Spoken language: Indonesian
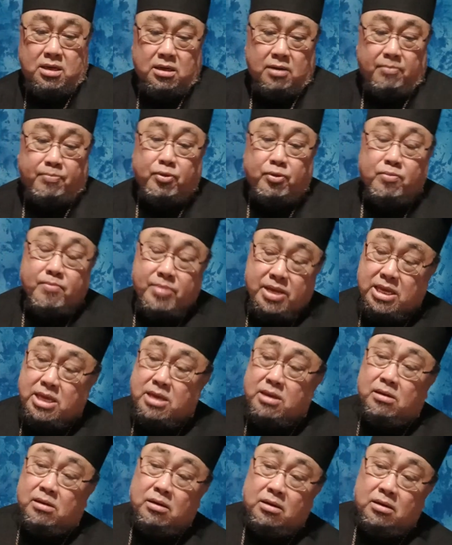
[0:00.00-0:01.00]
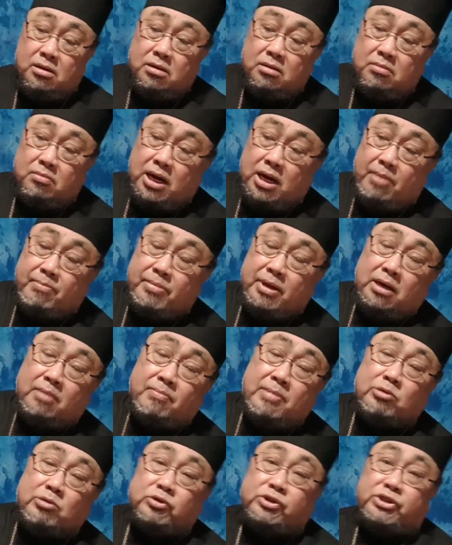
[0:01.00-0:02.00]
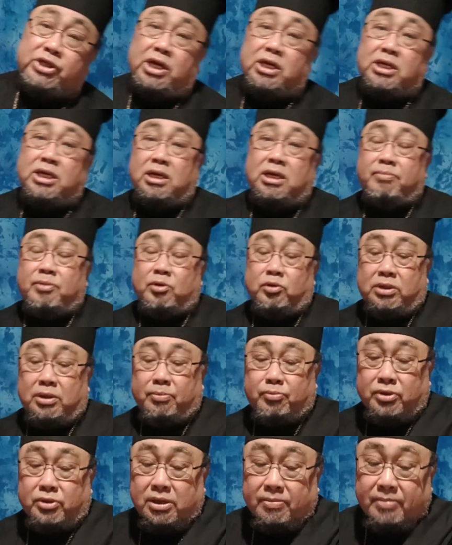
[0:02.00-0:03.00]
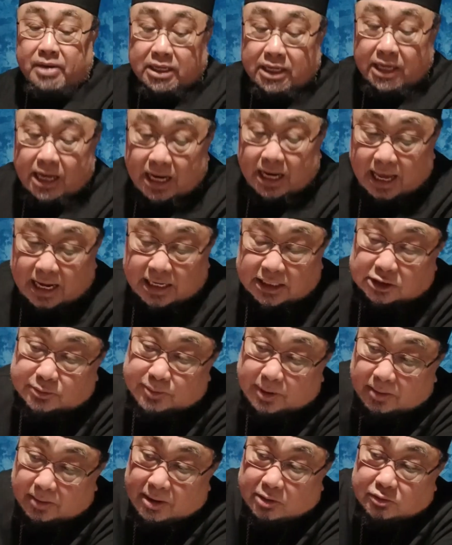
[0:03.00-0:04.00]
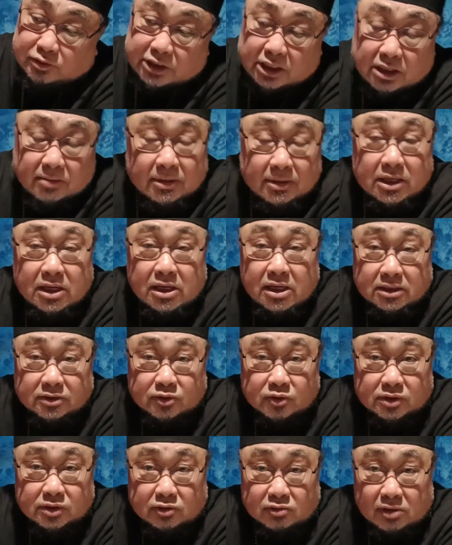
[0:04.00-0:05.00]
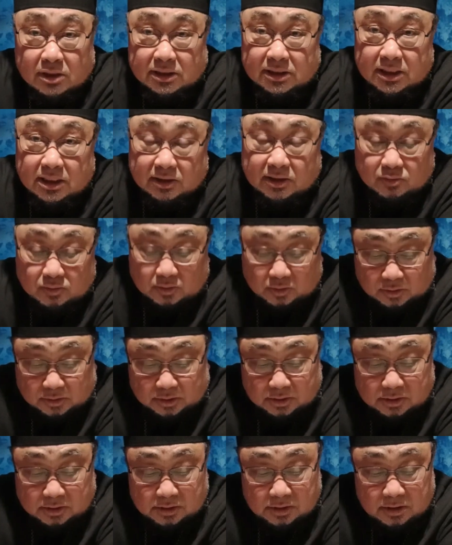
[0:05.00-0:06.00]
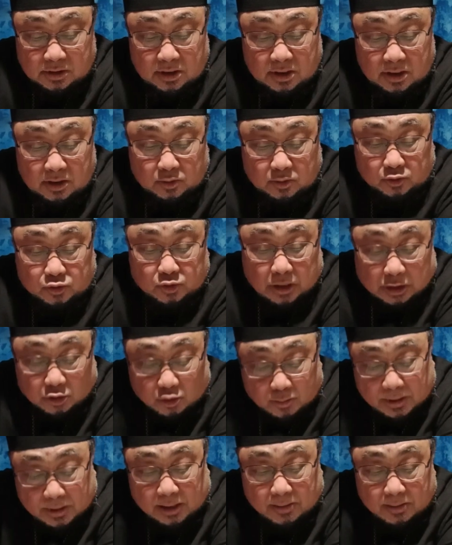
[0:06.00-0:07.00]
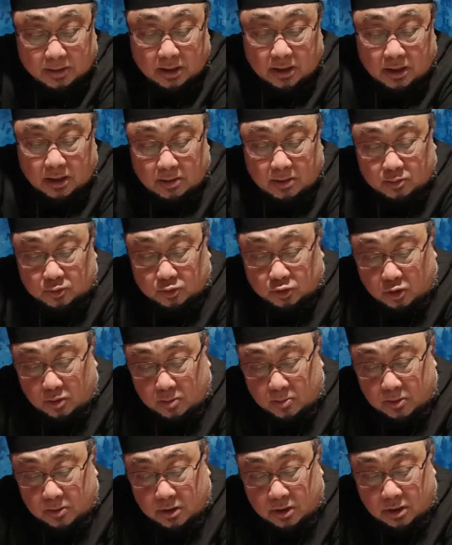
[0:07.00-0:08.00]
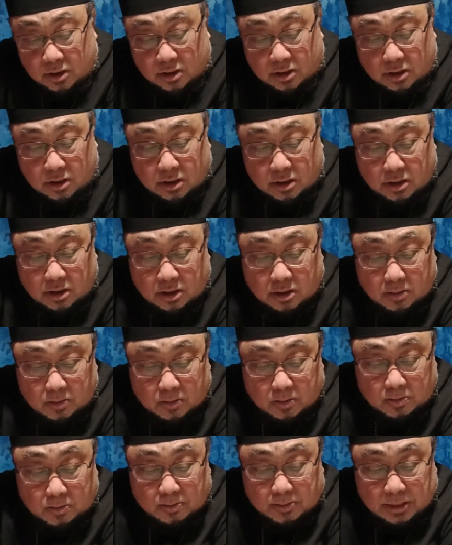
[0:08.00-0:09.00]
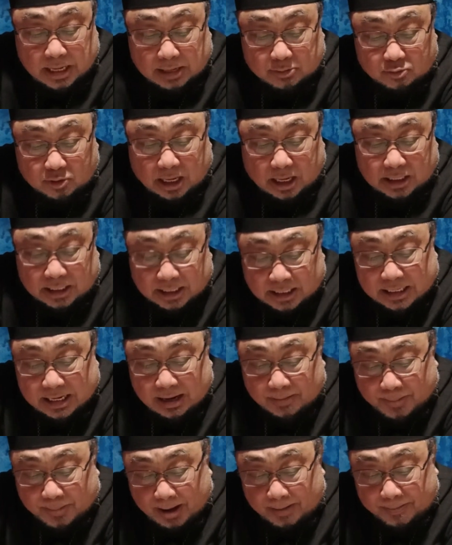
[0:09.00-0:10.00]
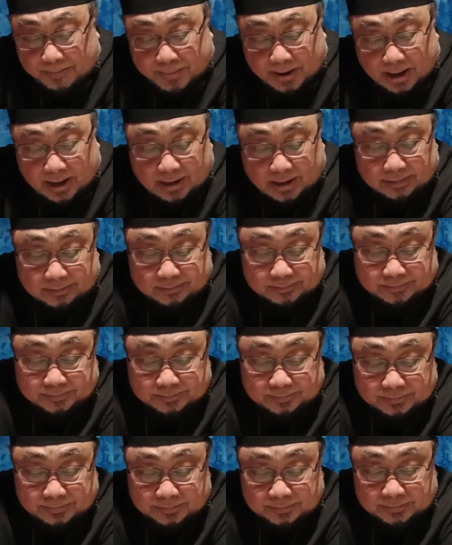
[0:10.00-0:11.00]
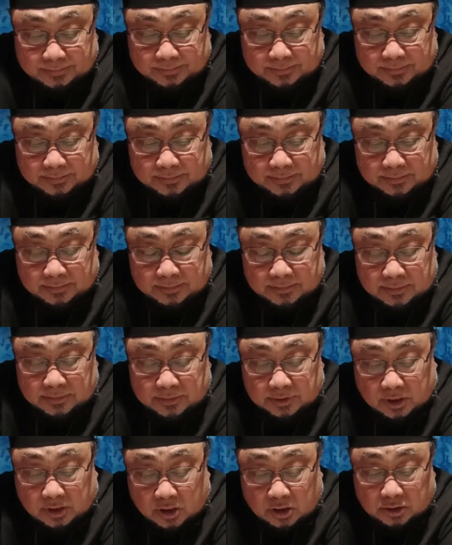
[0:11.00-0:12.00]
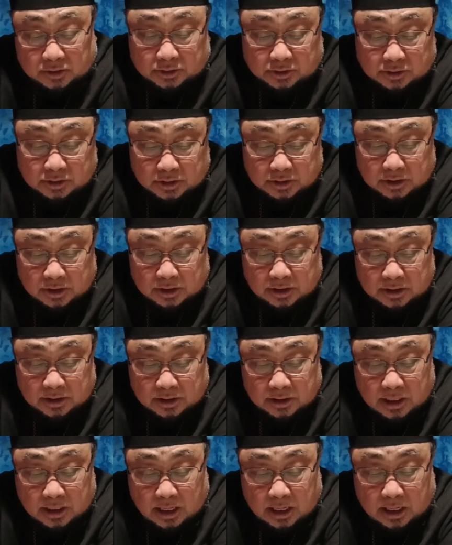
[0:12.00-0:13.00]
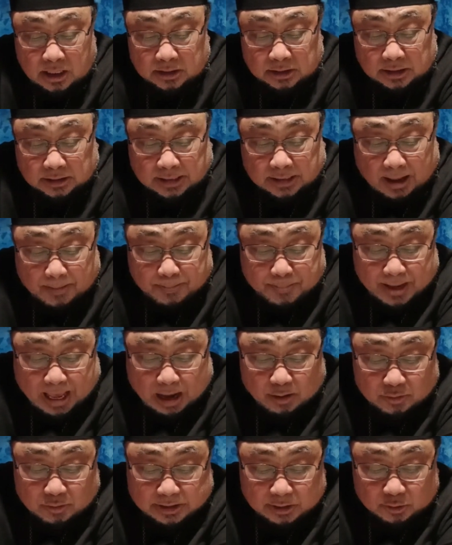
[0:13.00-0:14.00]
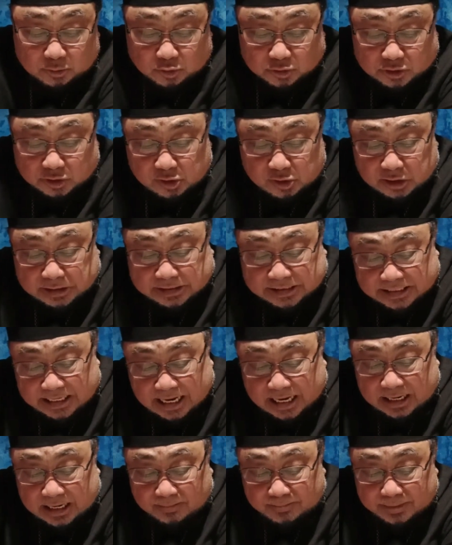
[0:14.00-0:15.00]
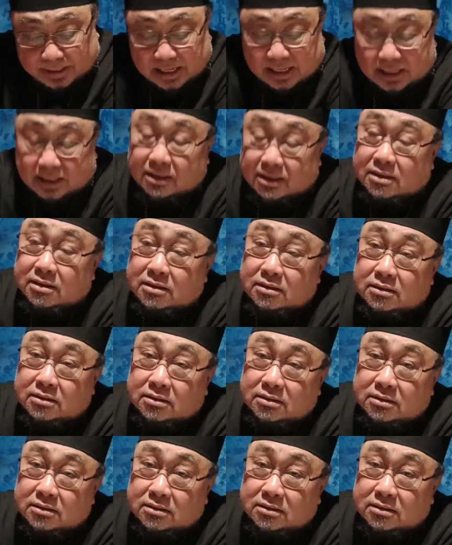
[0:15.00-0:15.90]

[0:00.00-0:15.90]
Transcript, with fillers: ke bumi mengambil kemanusiaan dari perutnya Bunda Maria lahir sebagai manusia namanya Yesus itu artinya diutus. Tujuan itu untuk uh, melakukan kehendak Bapa. Terus tetapi aku diutus oleh Dia yang benar